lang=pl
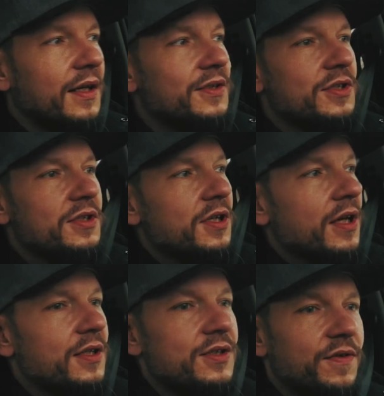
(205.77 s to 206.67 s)
Że
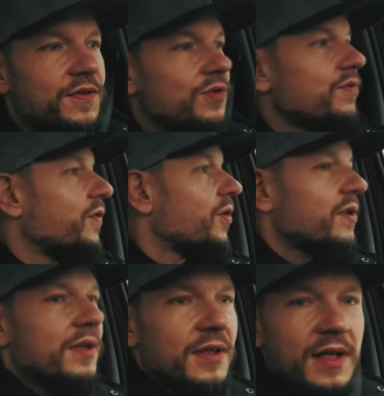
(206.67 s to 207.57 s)
dzisiaj jeszcze wciąż vlog
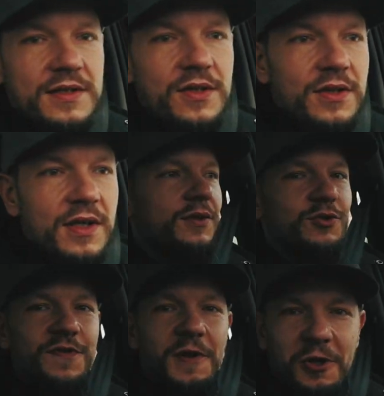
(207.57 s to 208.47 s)
na Sony,
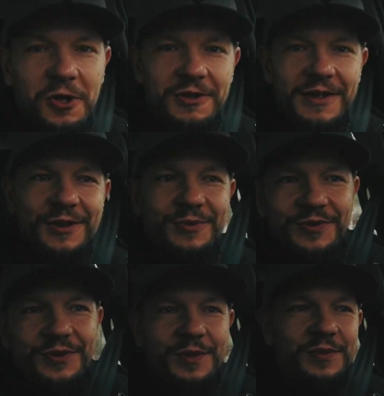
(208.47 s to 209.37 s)
już wielokrotnie to
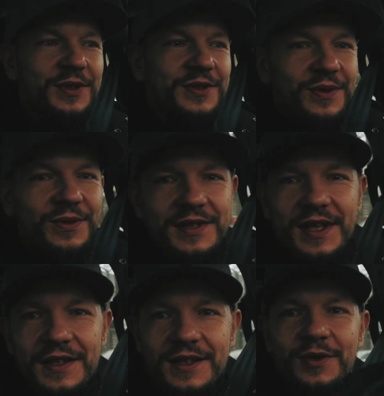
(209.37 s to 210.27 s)
mówiłem, to są
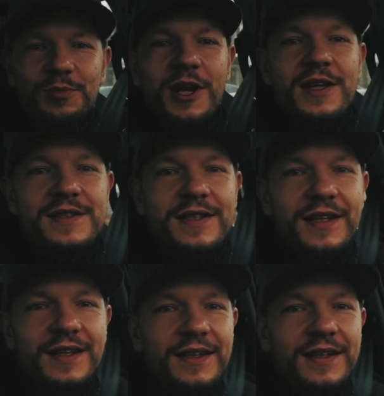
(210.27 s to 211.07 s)
ostatnie obrazy